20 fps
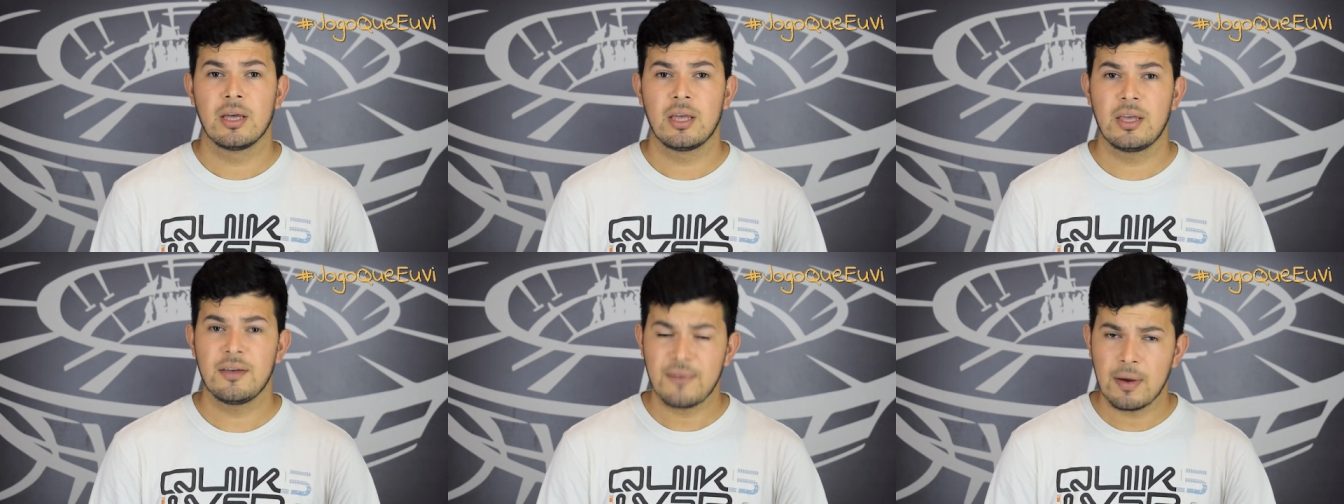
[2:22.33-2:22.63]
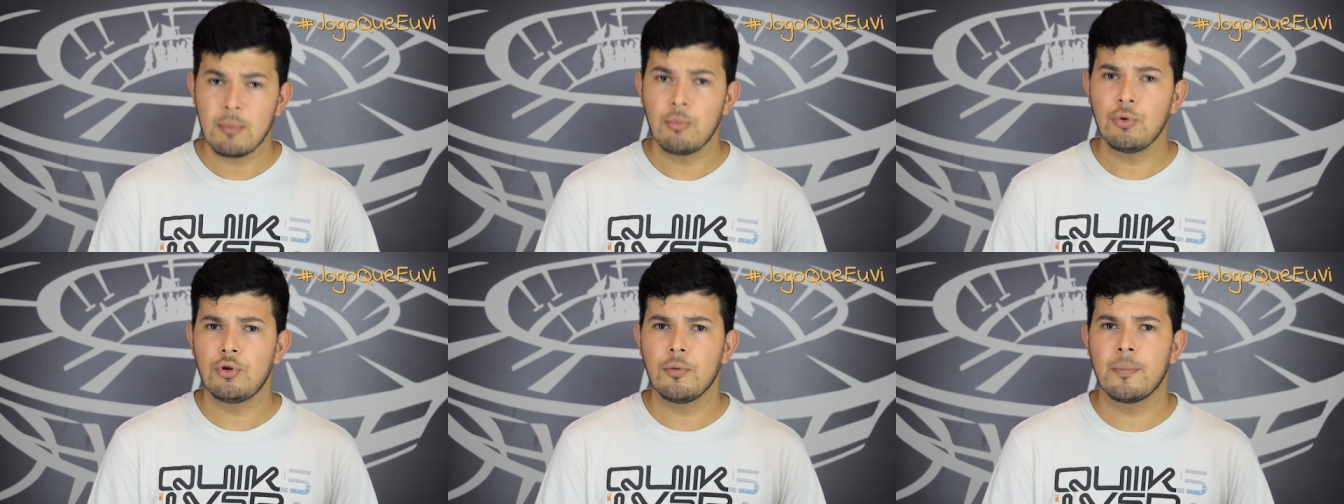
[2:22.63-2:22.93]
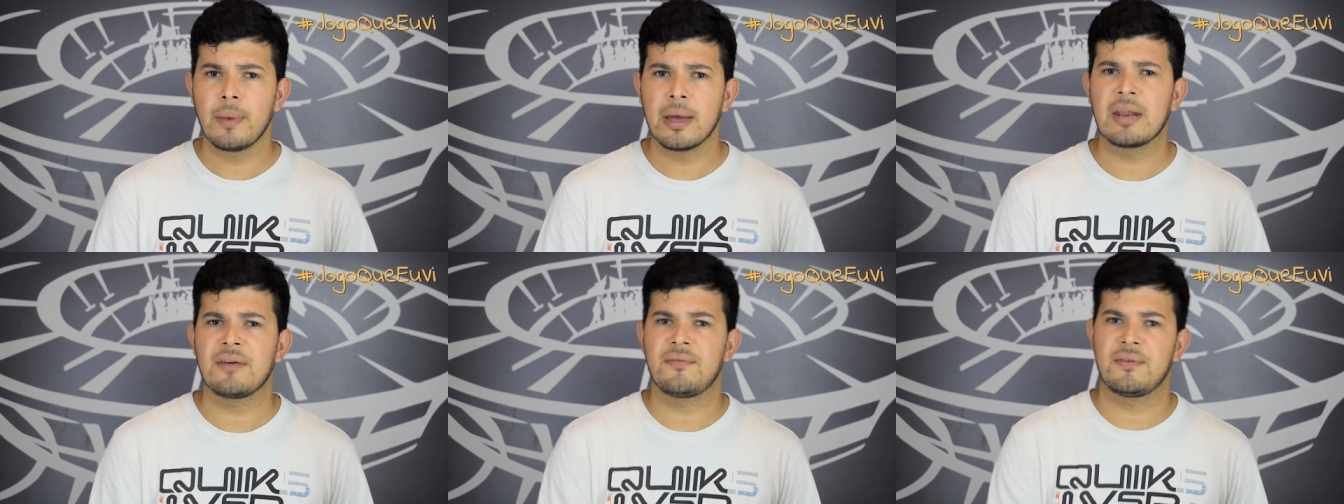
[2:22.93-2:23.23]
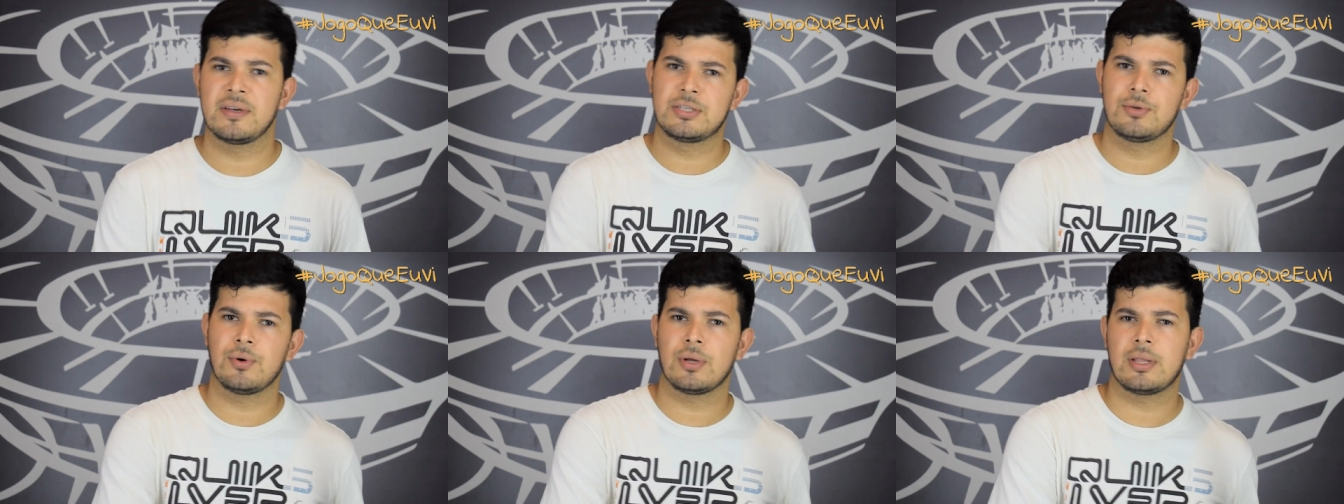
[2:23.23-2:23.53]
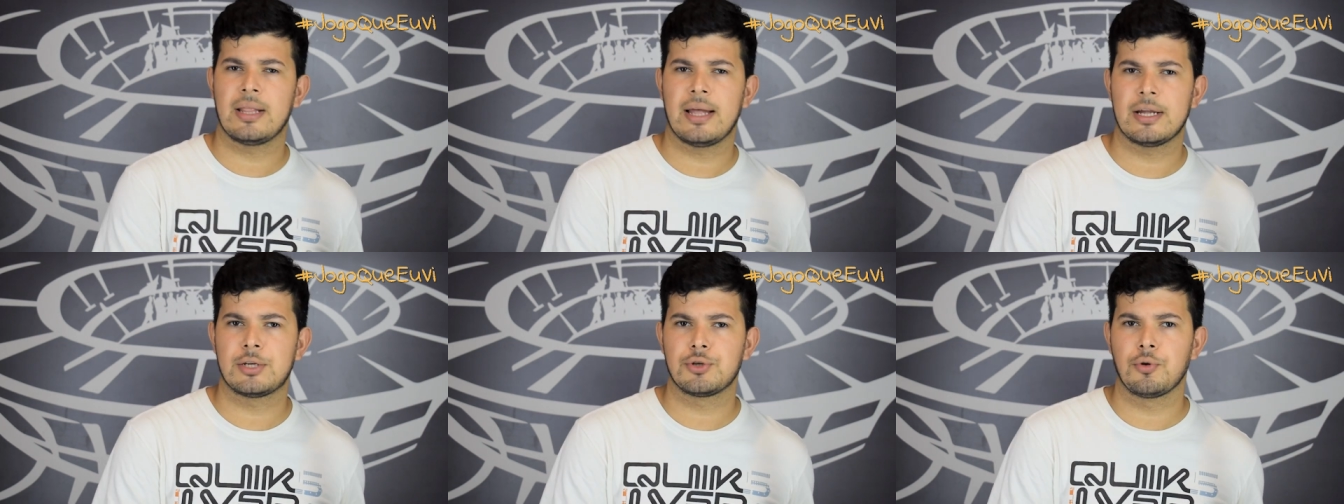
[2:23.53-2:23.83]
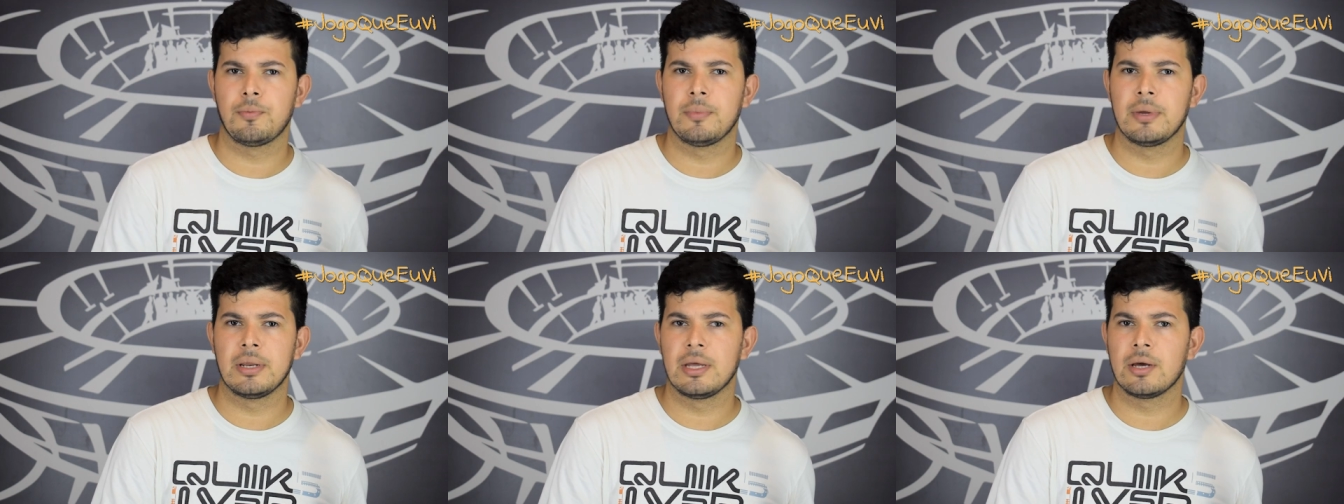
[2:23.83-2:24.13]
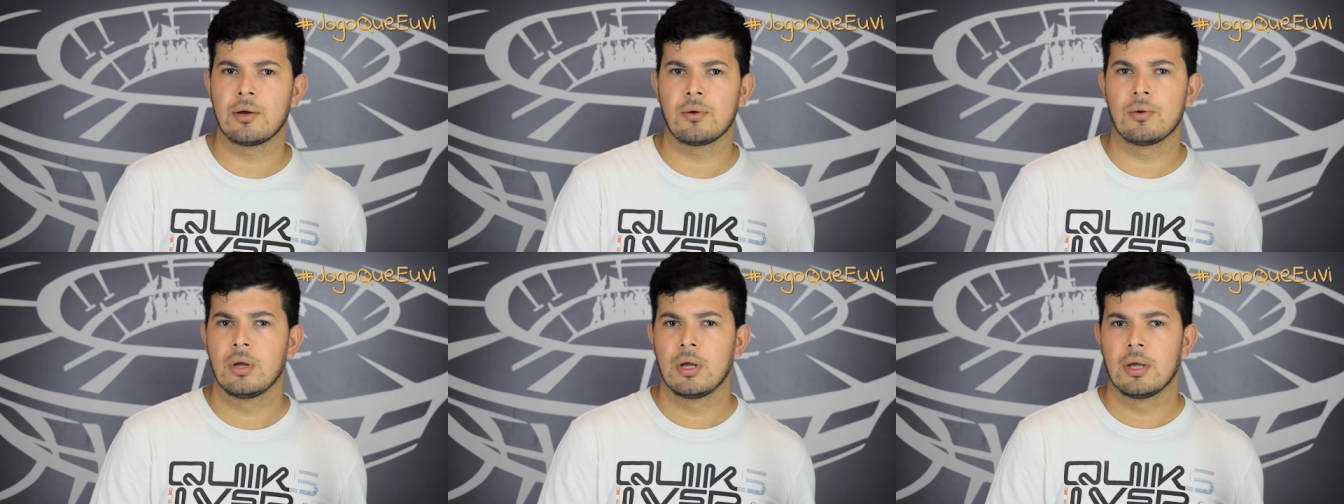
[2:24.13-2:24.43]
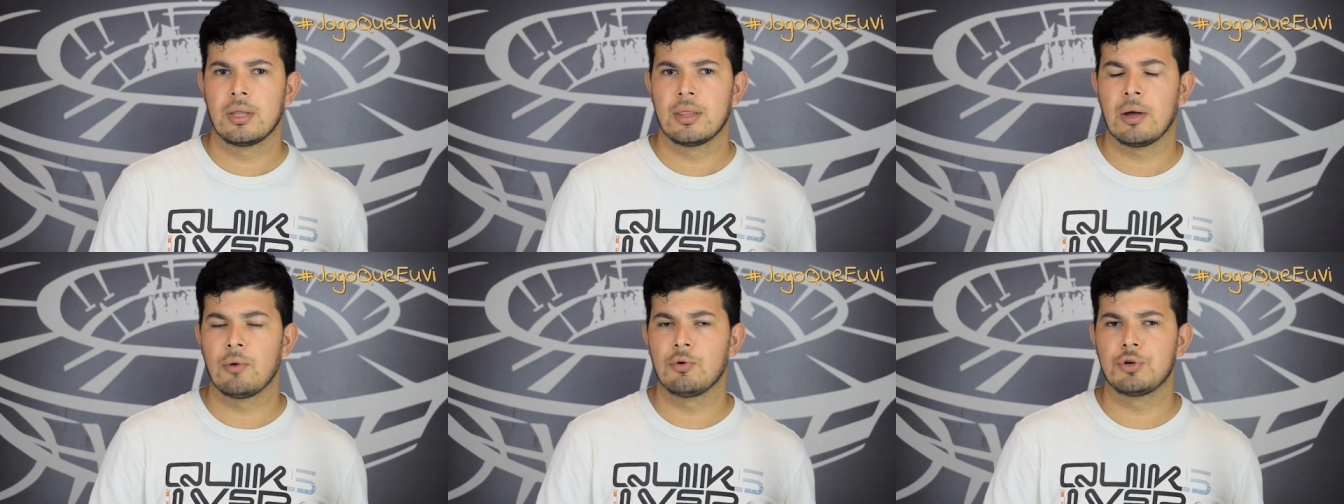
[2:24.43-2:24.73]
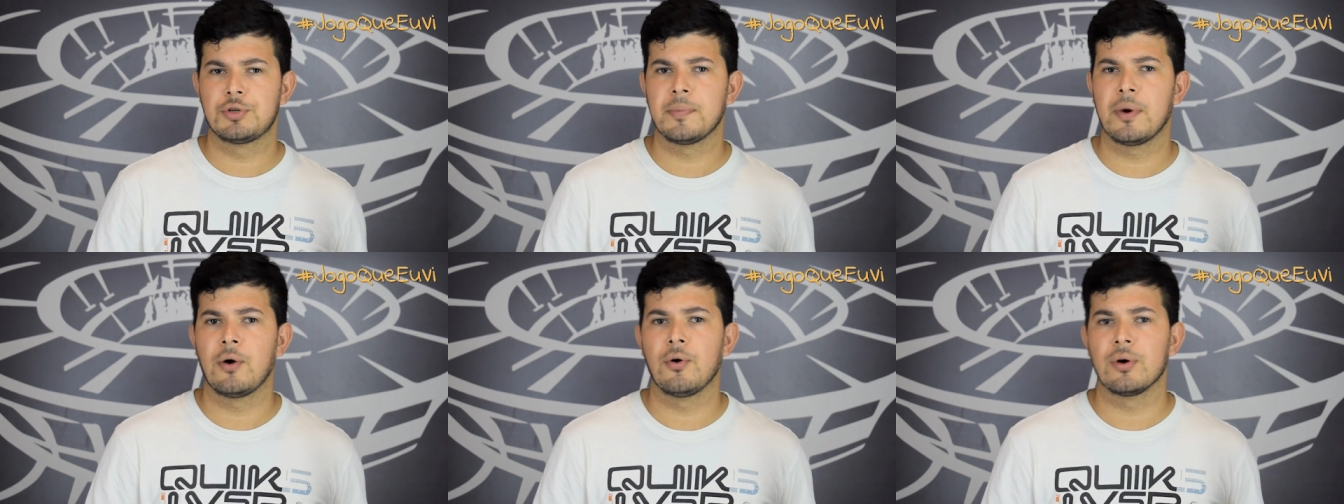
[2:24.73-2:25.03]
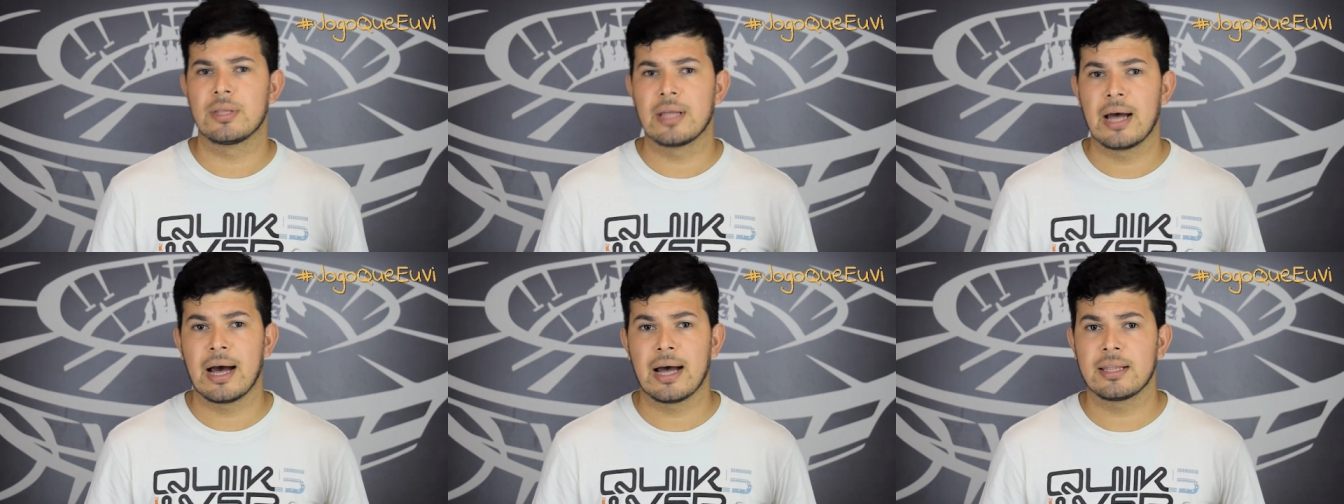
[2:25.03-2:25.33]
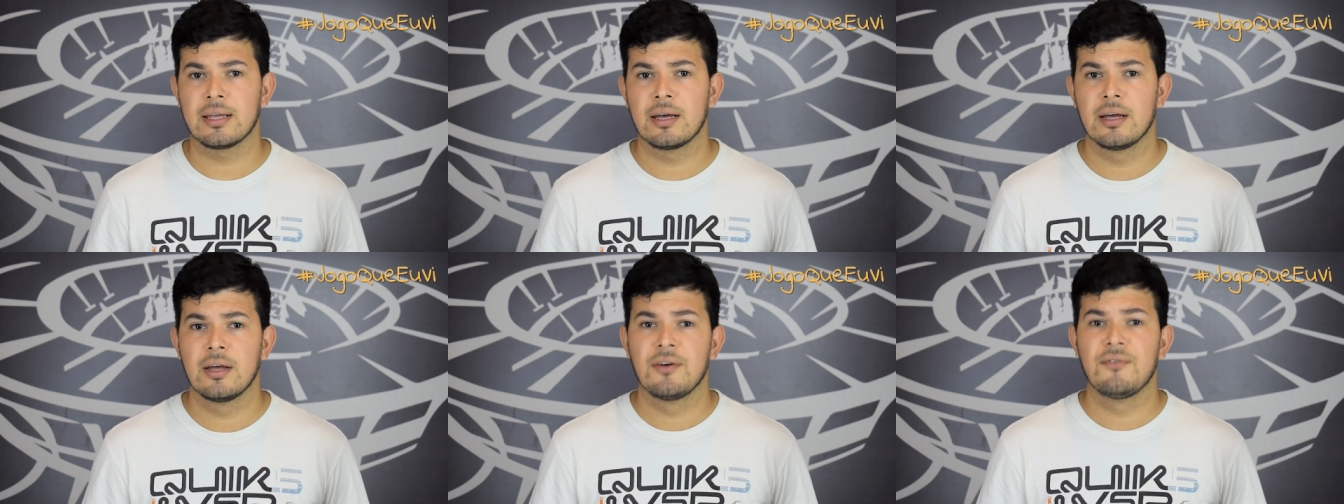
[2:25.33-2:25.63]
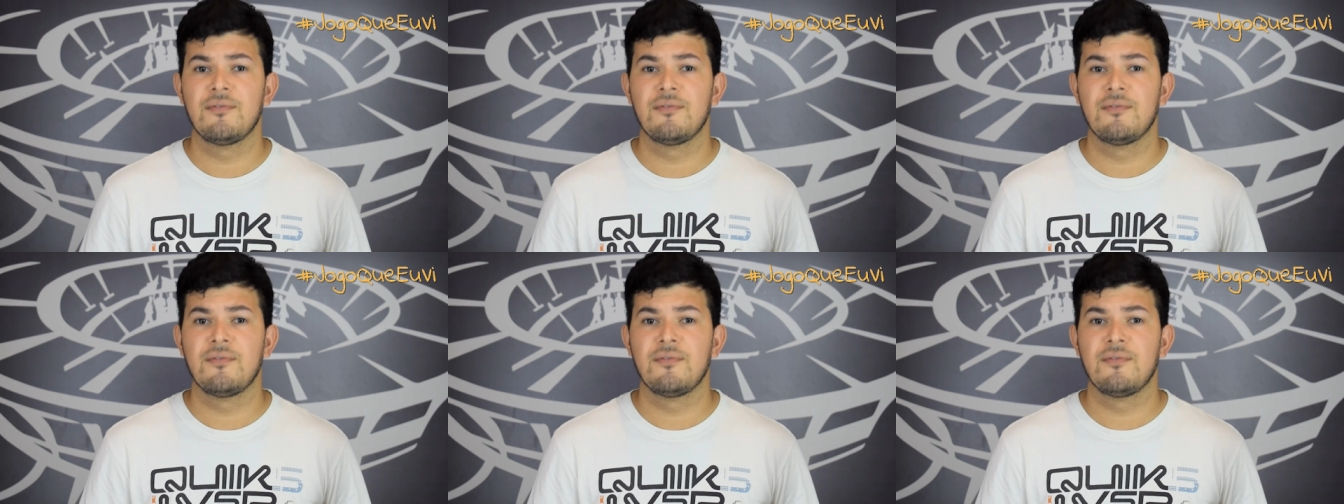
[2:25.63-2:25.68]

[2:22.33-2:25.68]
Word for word: que vai muito bem, né? Venceu o Atlético Mineiro na última rodada,